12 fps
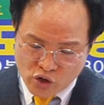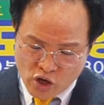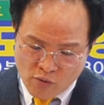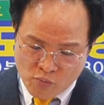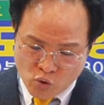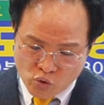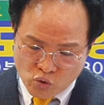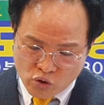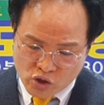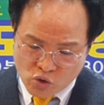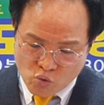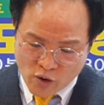네 모든
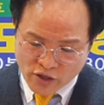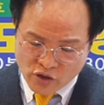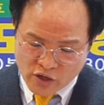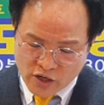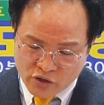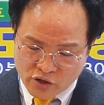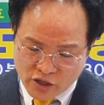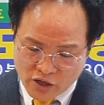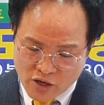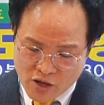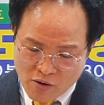것을 완전하더니